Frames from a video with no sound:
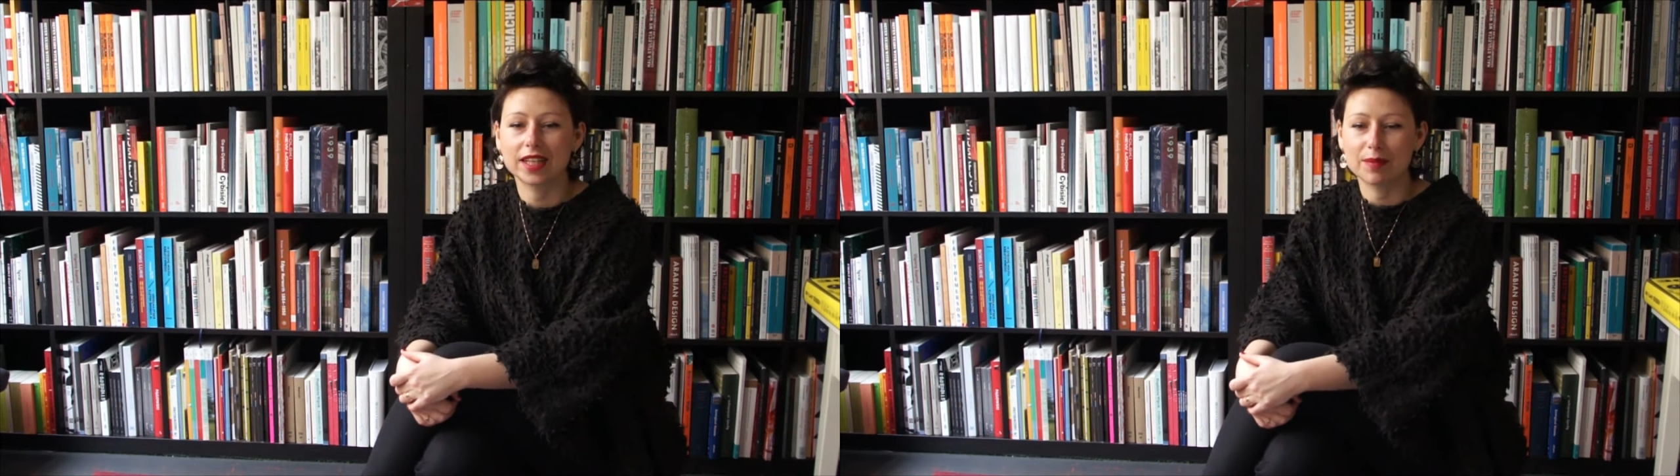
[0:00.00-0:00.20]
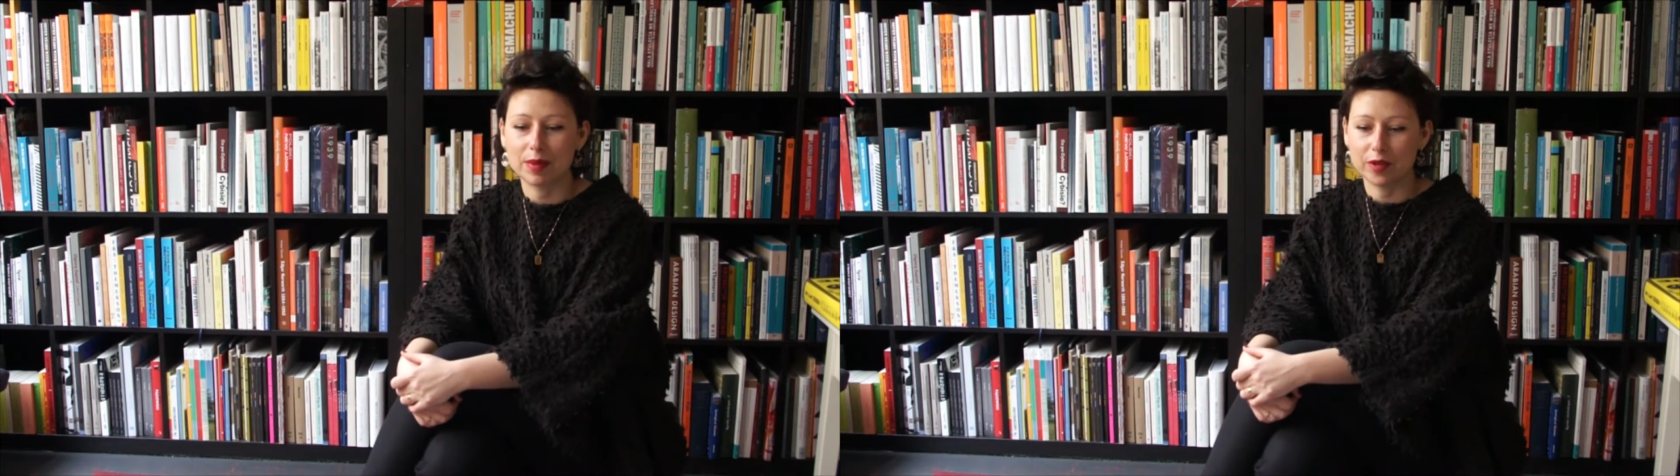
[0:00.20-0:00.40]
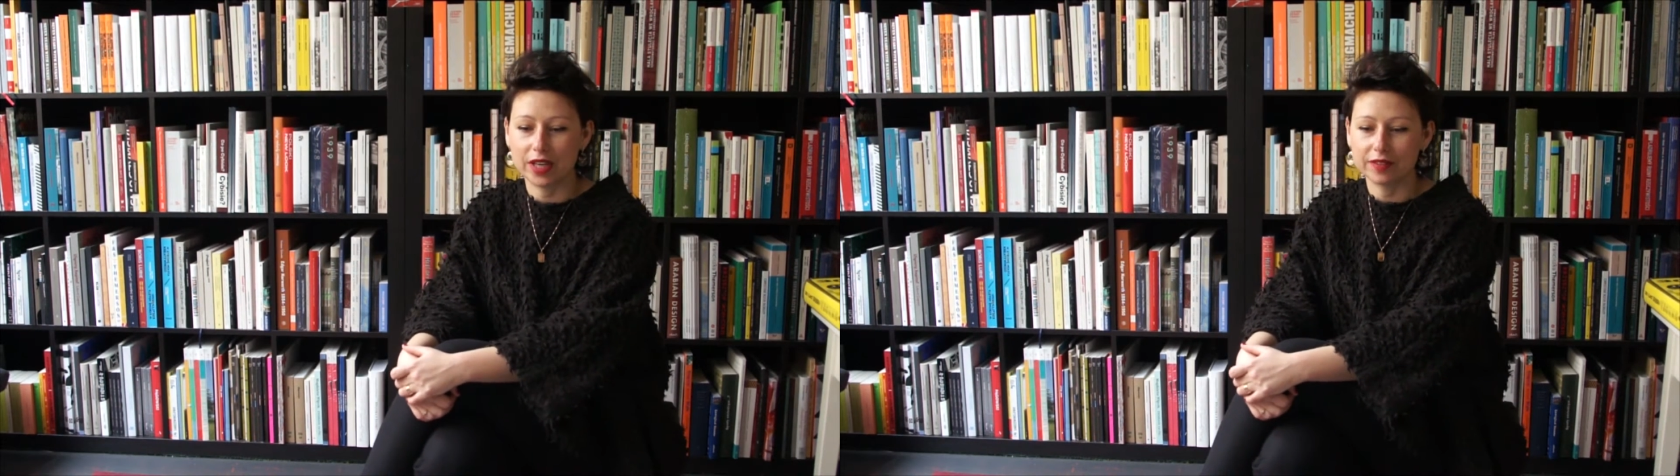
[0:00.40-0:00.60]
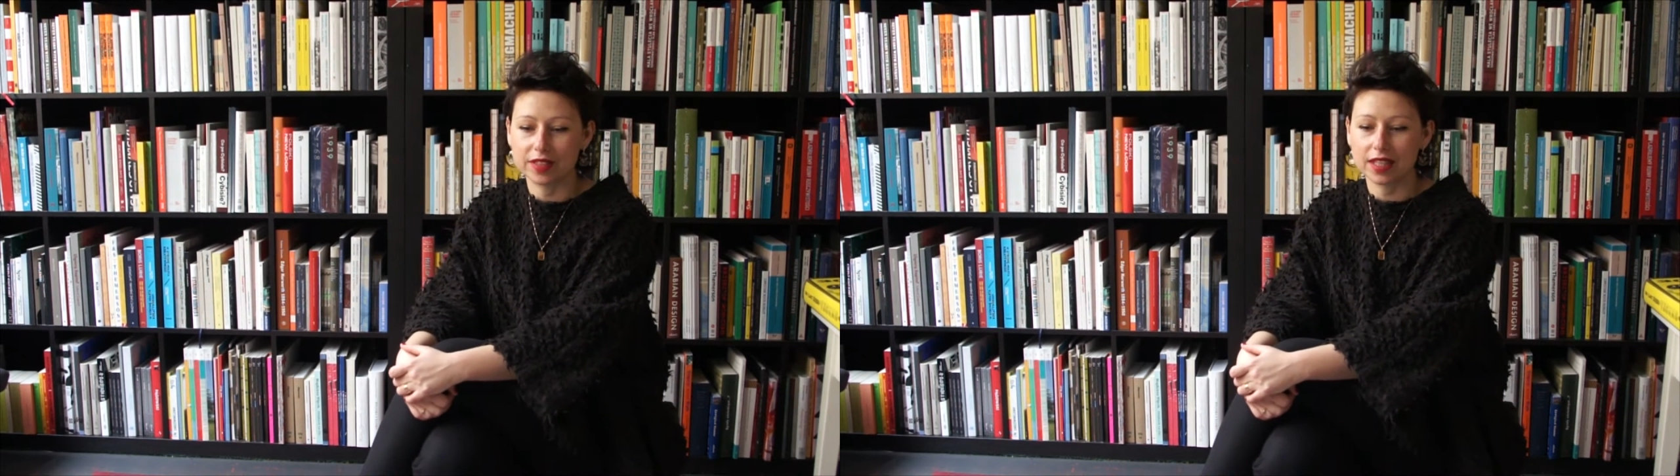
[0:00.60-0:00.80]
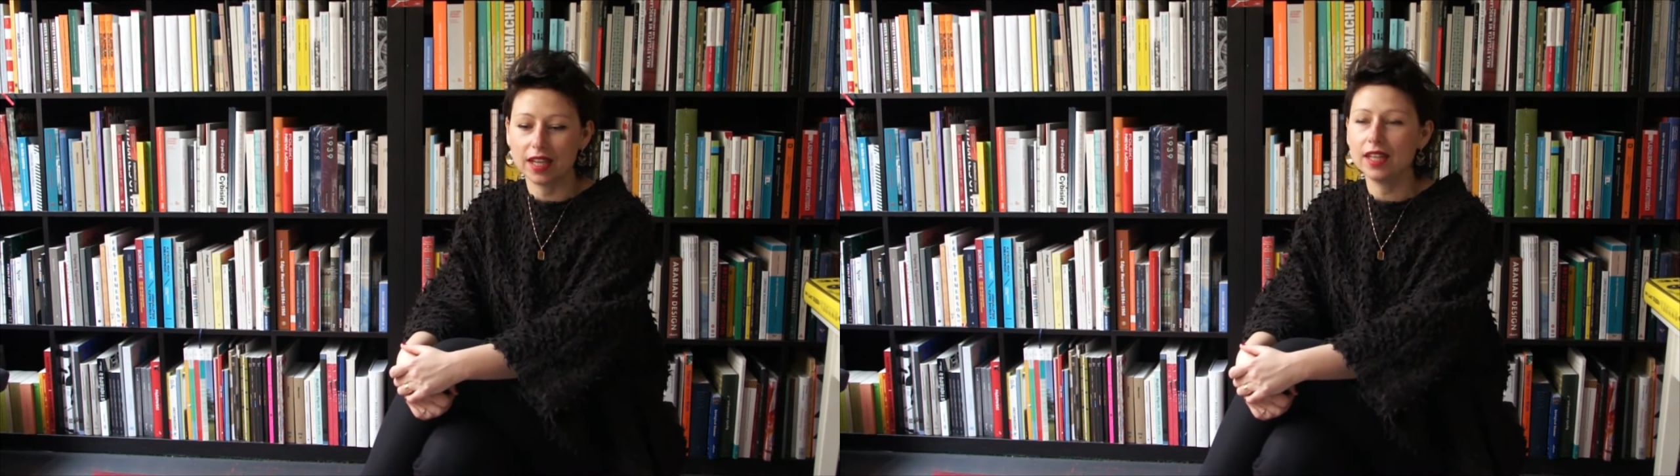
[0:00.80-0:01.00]
Kama
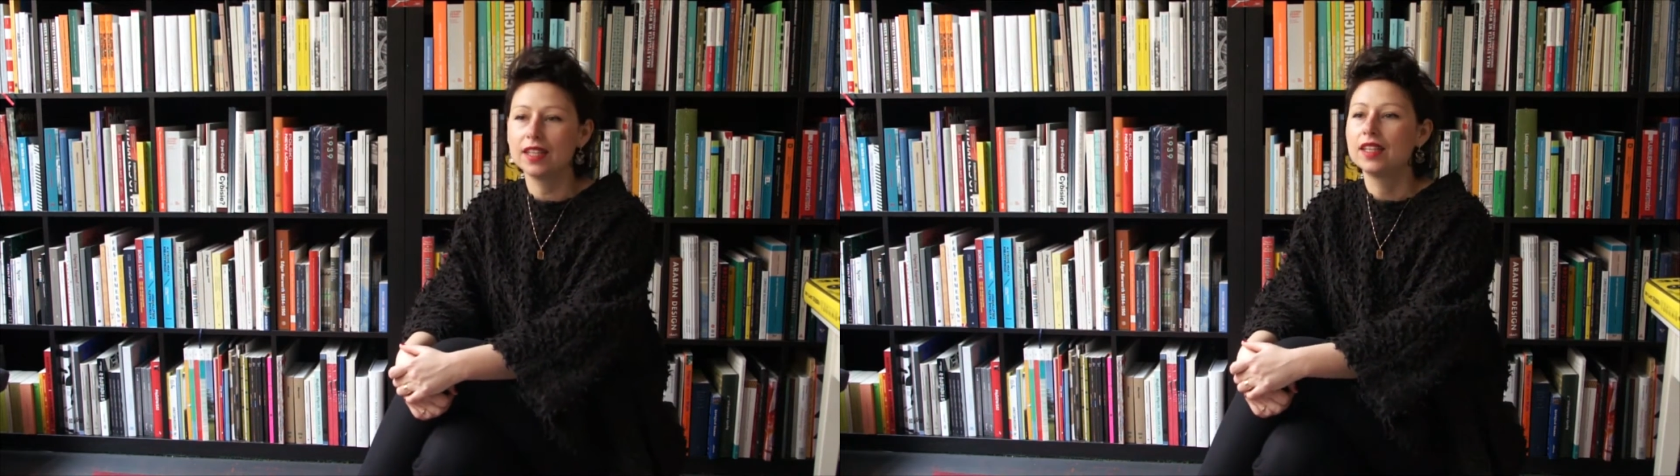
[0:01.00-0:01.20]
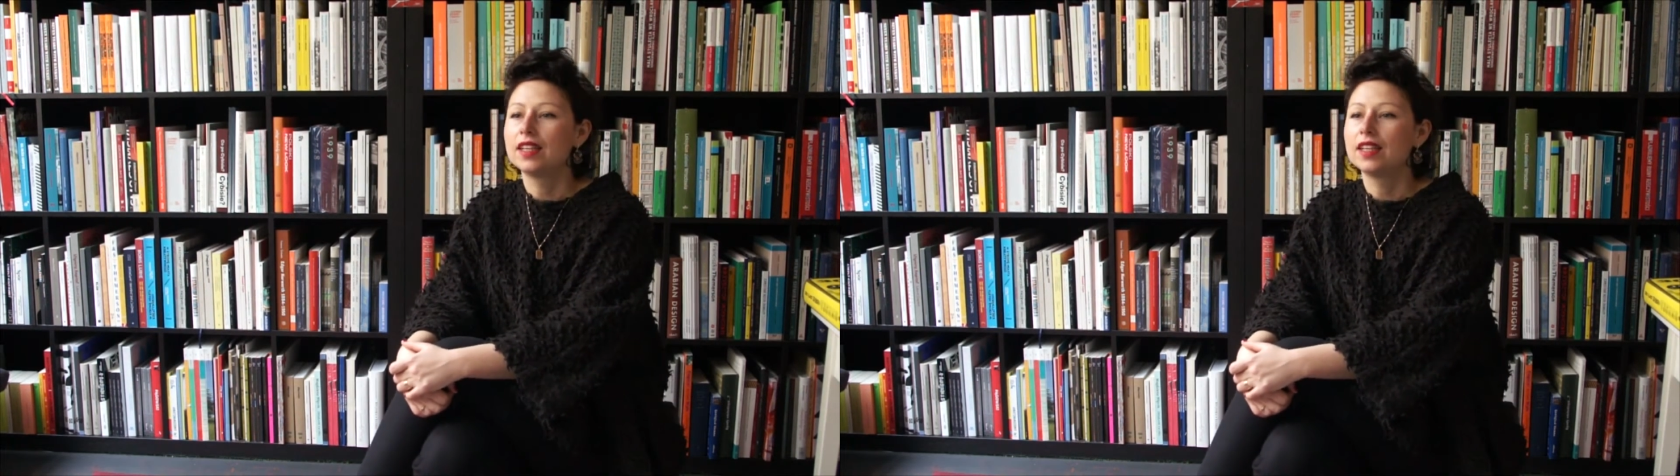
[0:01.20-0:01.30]
Morawska,